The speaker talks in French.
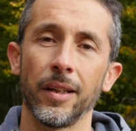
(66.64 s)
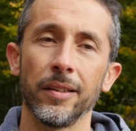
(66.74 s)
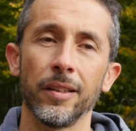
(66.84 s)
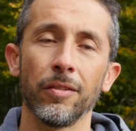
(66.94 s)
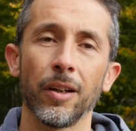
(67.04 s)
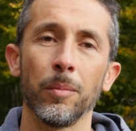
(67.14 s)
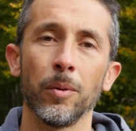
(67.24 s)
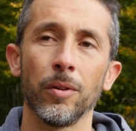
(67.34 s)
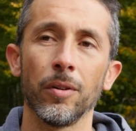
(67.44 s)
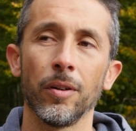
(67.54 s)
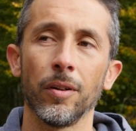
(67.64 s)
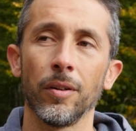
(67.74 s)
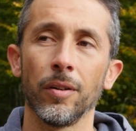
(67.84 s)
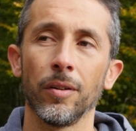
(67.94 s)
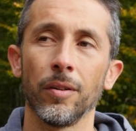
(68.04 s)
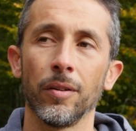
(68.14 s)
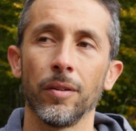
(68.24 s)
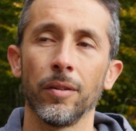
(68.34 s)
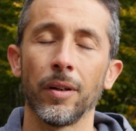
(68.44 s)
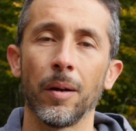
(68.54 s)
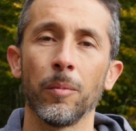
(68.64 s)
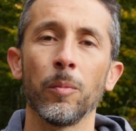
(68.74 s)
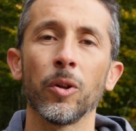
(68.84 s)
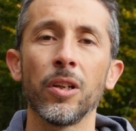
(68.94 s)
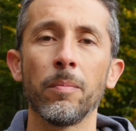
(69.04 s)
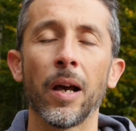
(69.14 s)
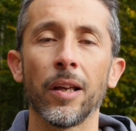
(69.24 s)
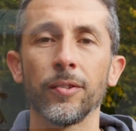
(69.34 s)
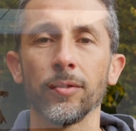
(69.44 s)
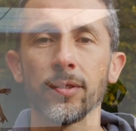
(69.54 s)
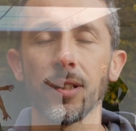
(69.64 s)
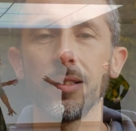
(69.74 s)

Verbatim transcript: a été vraiment un moment de libération. Ça a